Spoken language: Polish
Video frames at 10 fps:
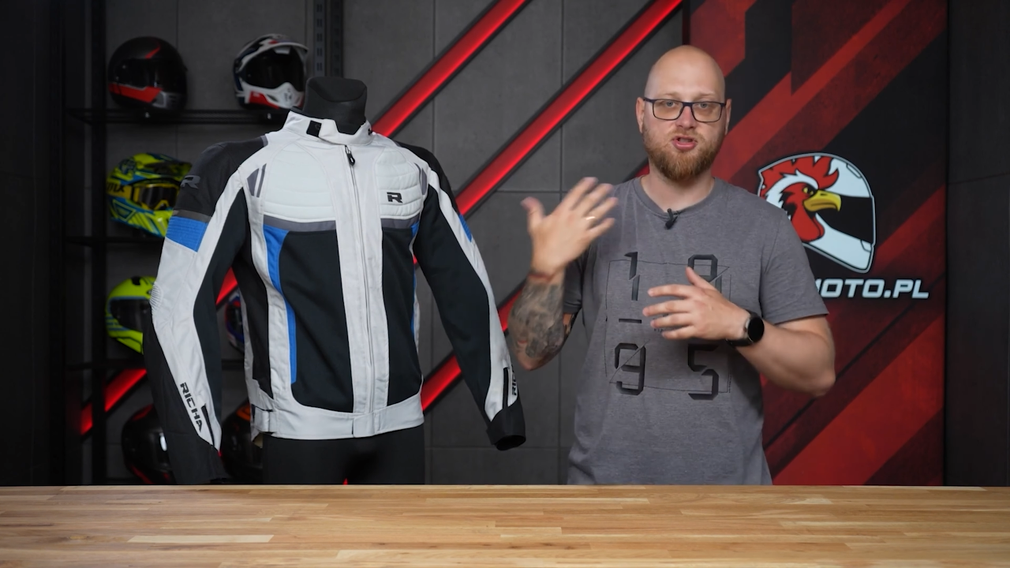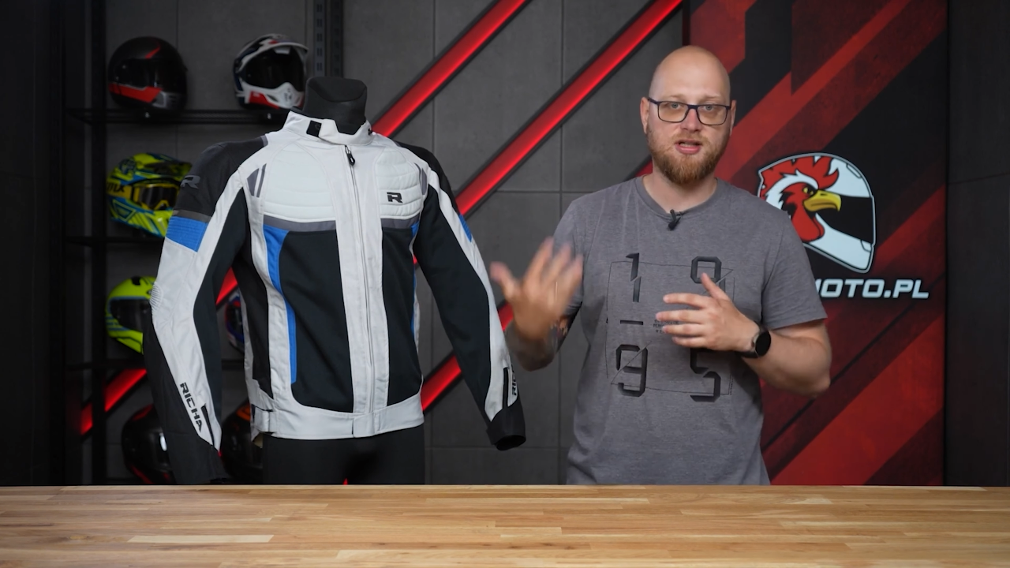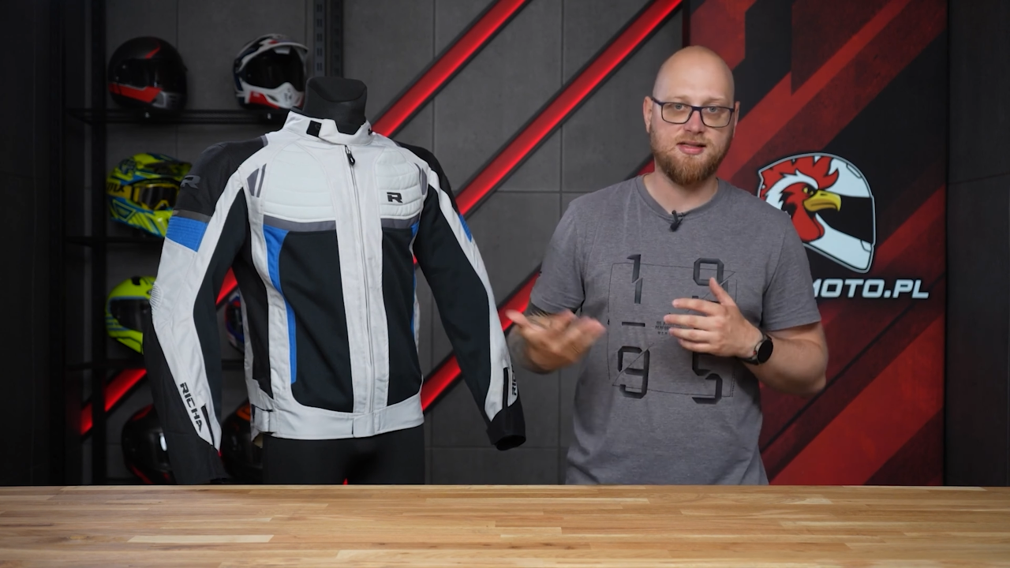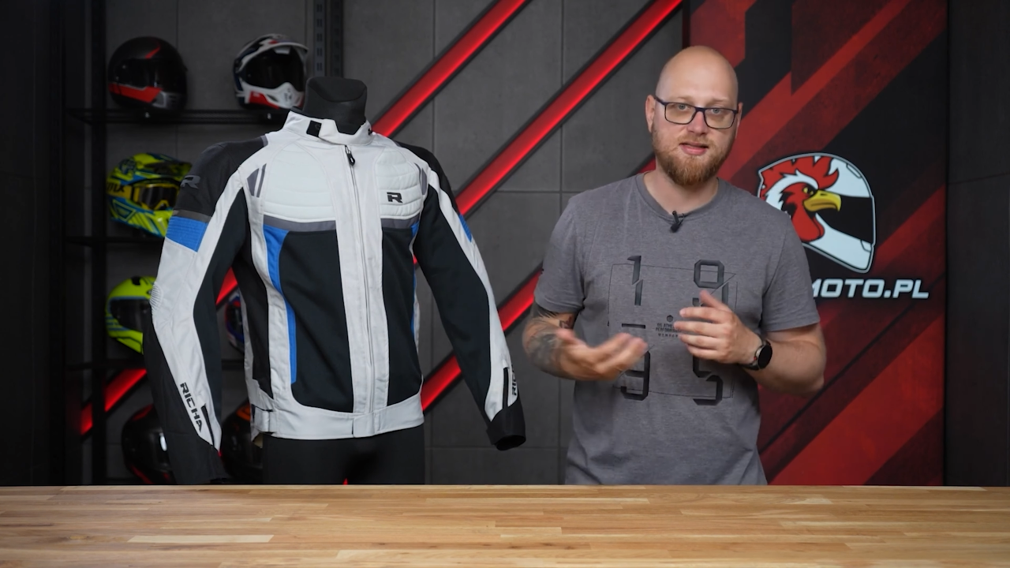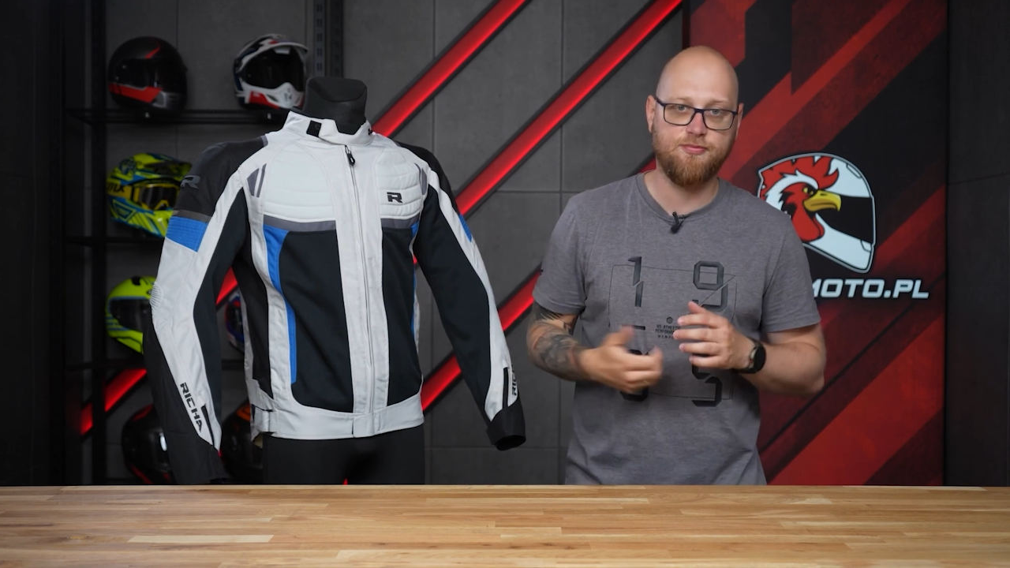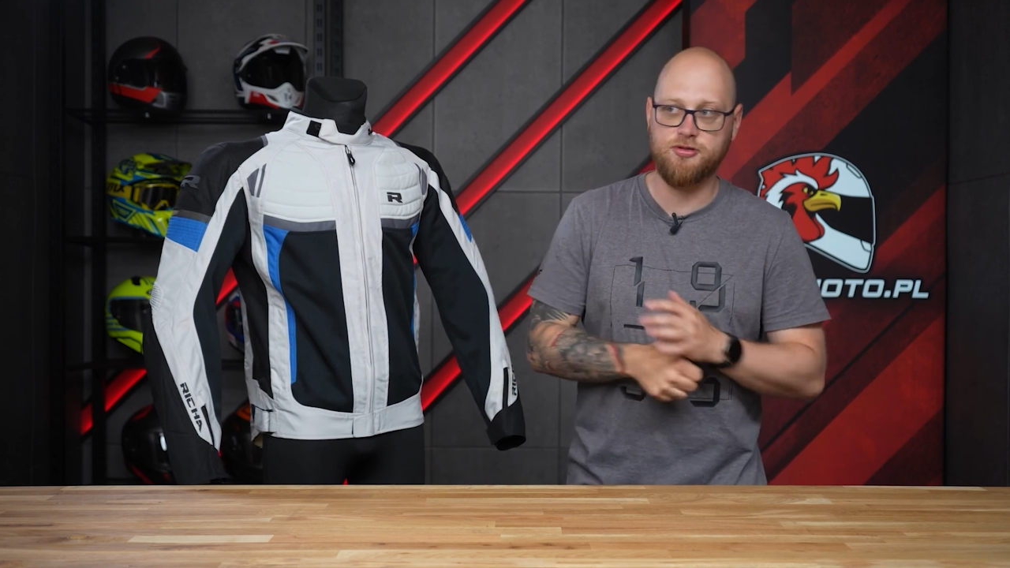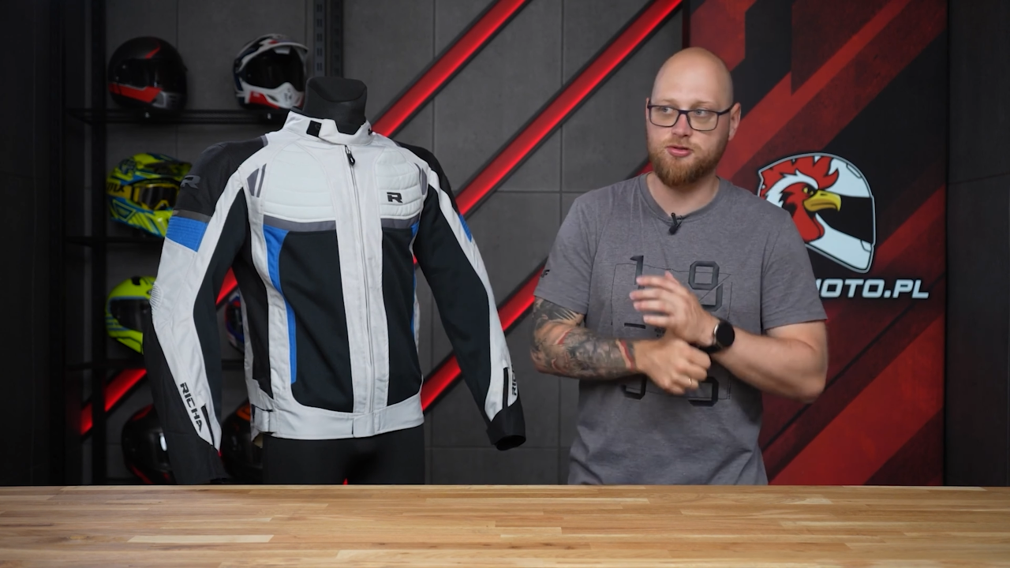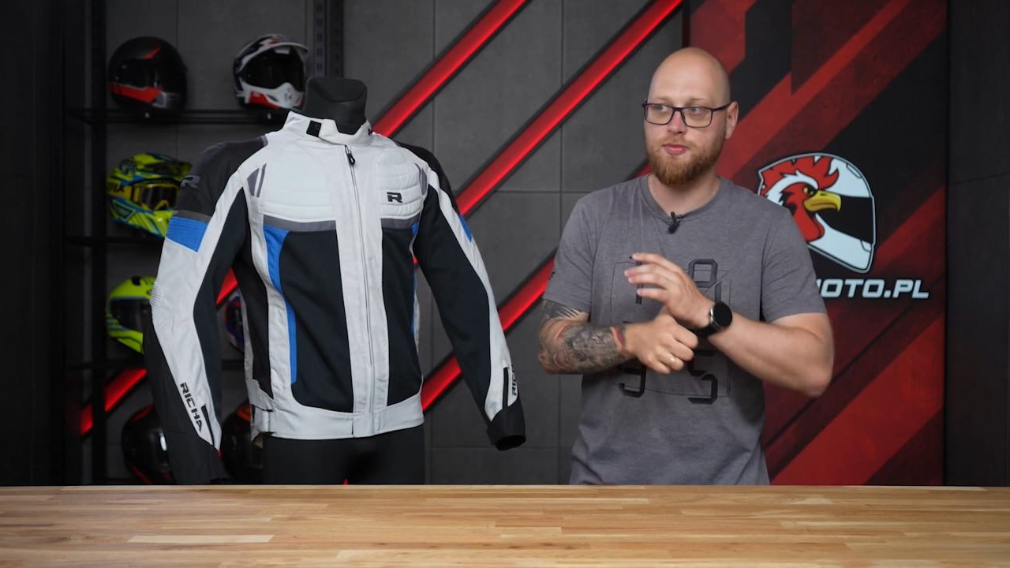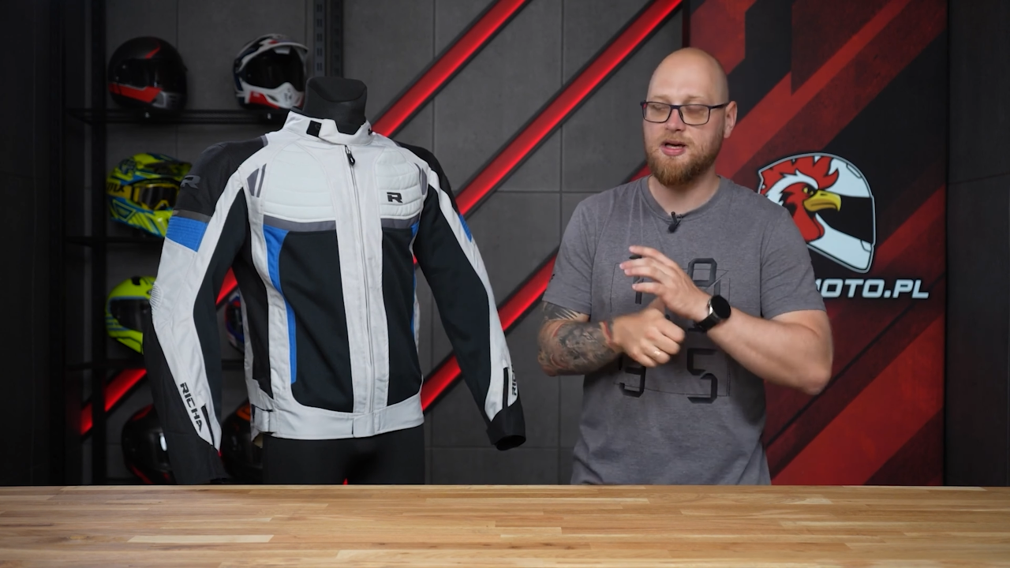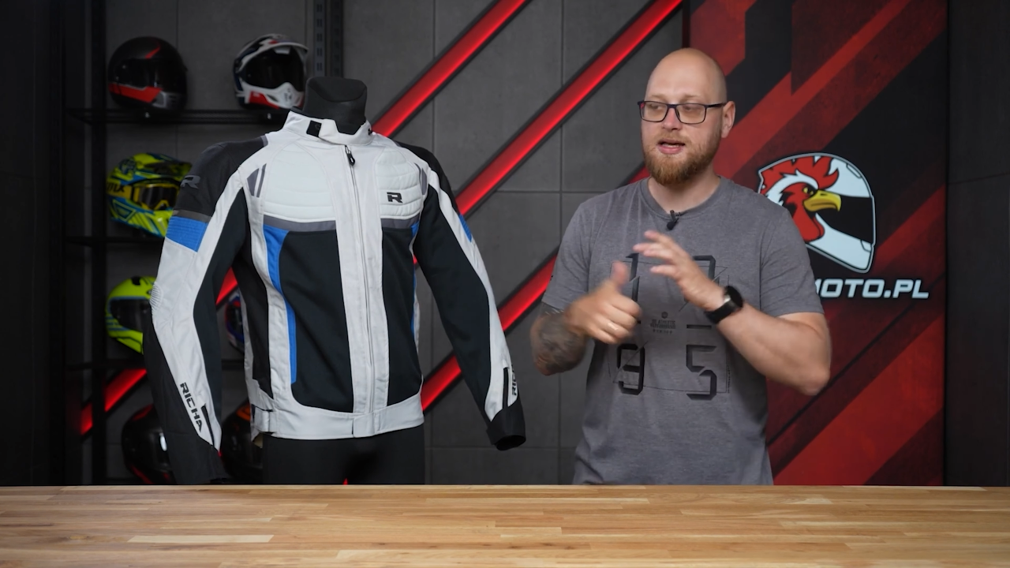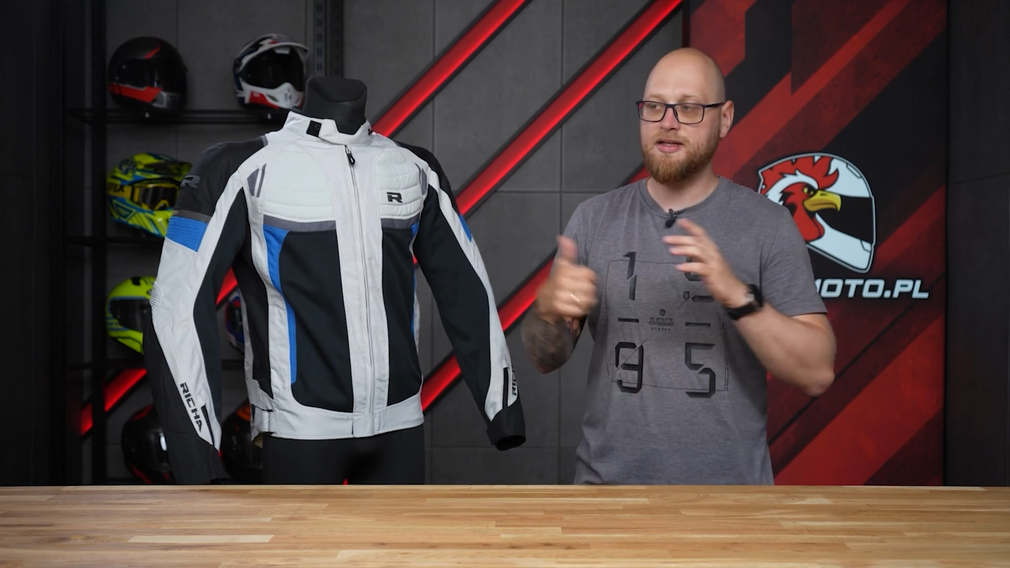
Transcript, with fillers: żaden sposób